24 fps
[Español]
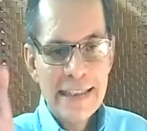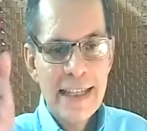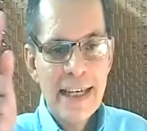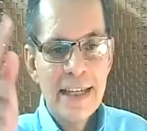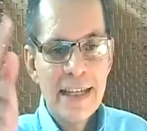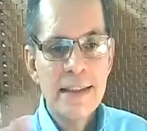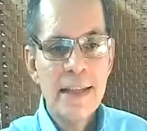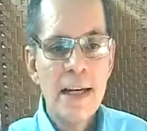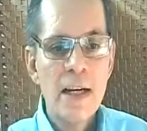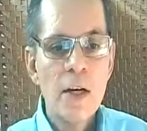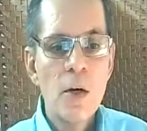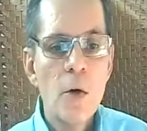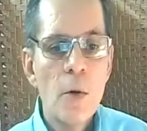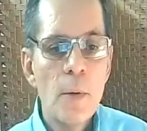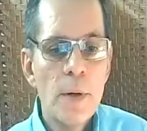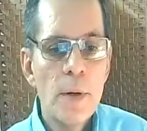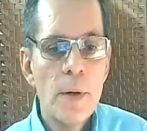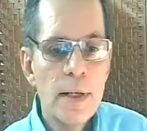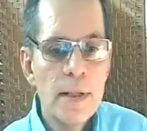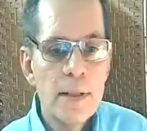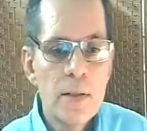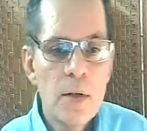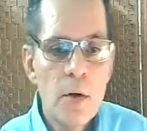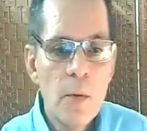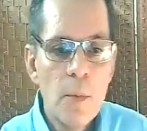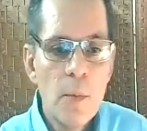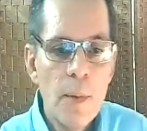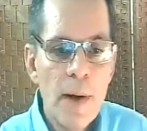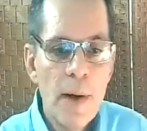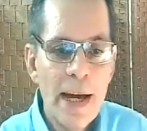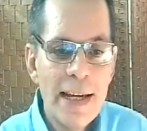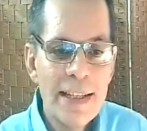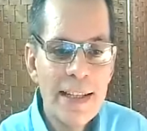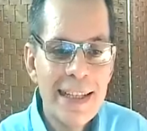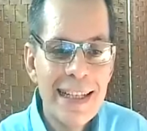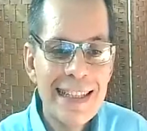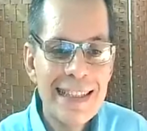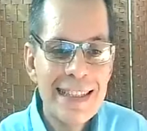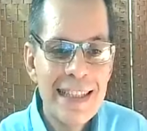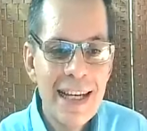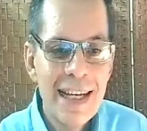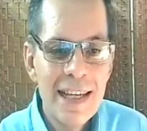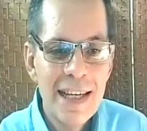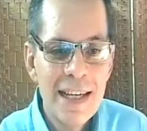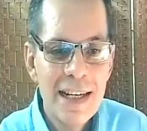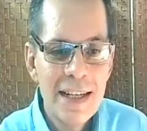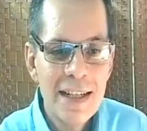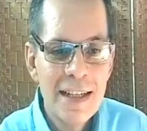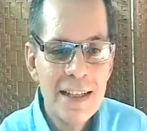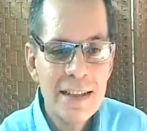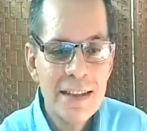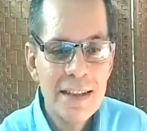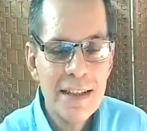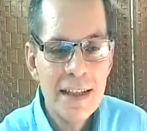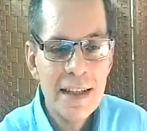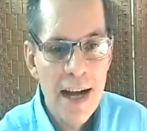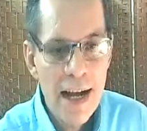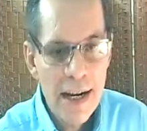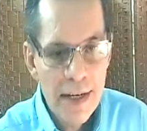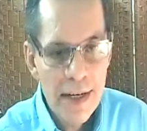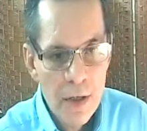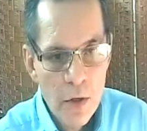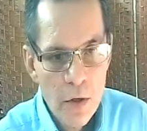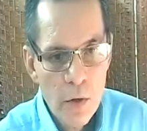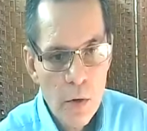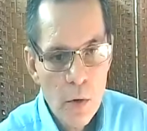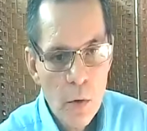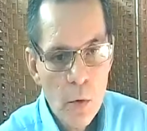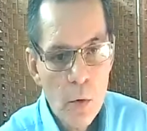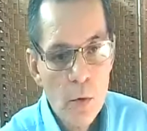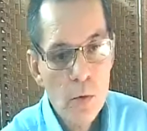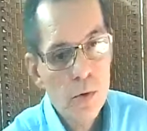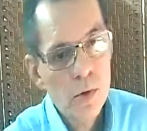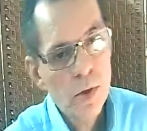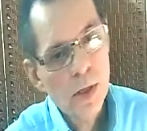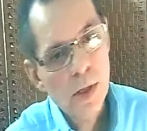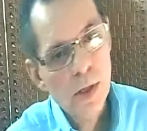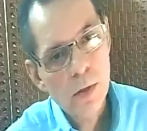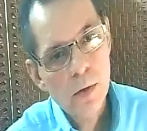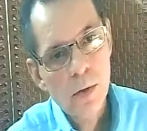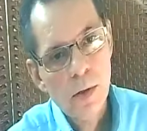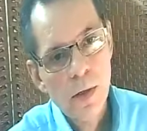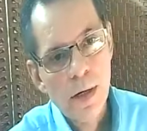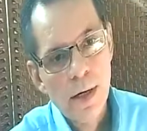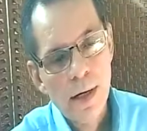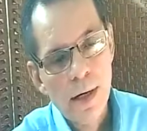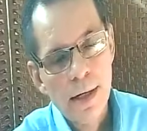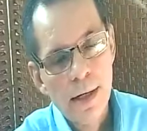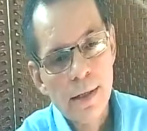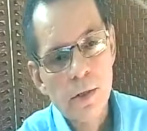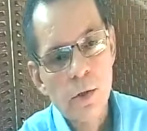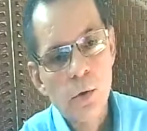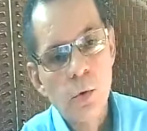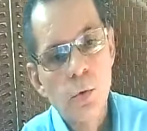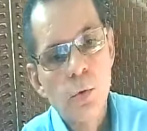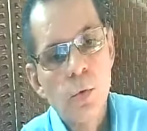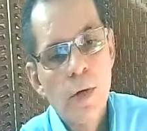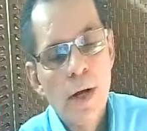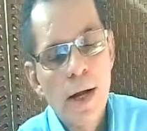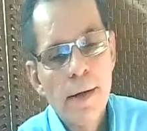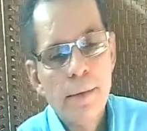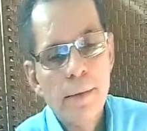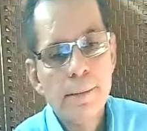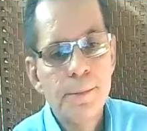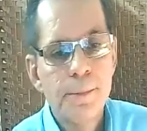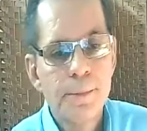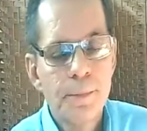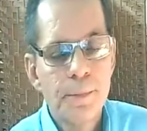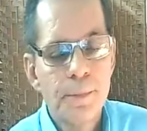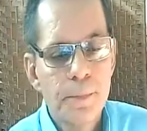¿Qué tal, joven Escobay del taller literario o Circo de la Lectura.